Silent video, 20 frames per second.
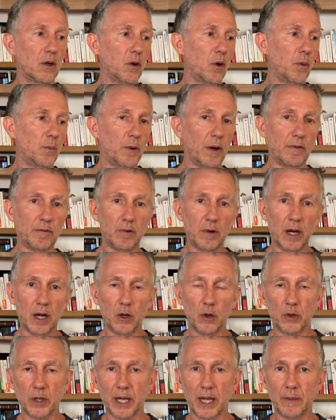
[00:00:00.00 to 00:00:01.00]
On peut avoir
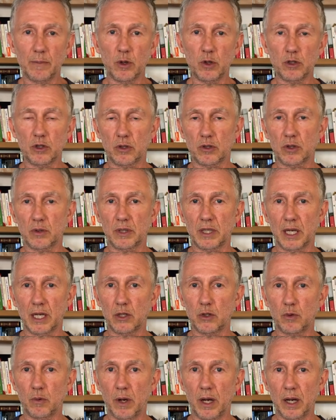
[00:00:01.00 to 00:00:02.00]
localement sur son
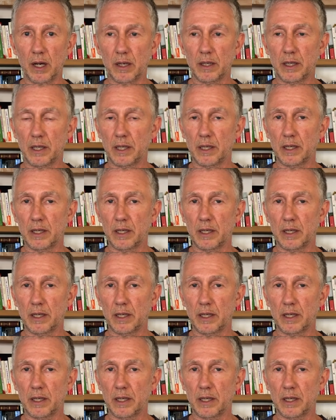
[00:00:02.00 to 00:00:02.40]
territoire